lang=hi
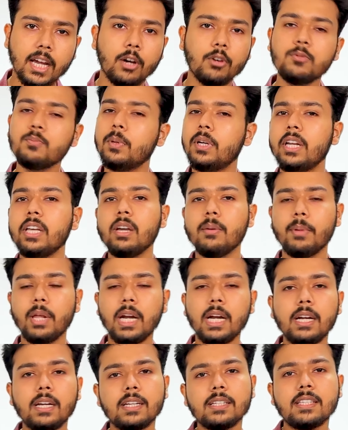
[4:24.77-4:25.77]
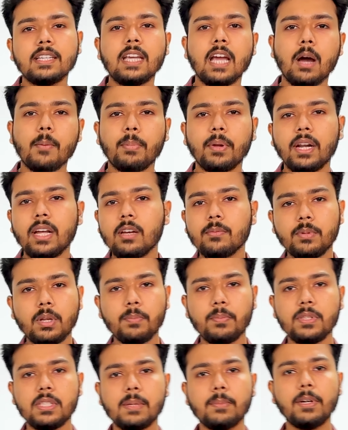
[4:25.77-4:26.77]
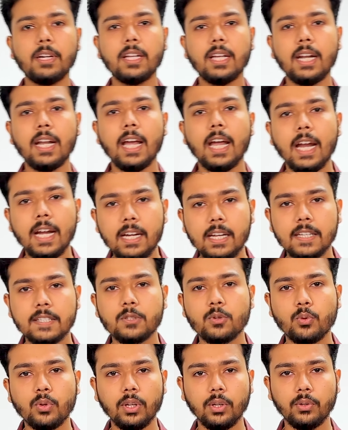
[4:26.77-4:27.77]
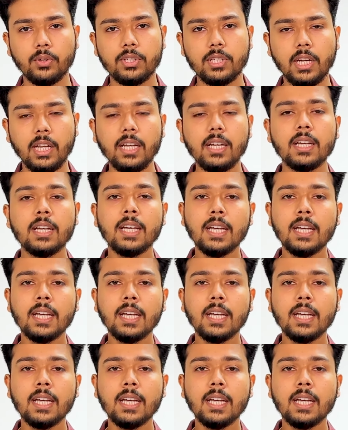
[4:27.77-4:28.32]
हाउस बिल्डिंग हमारा एड्रेस है यहाँ पर आए अपने पीसी बिल्ड करें एड्रेस गूगल लोकेशन लिंक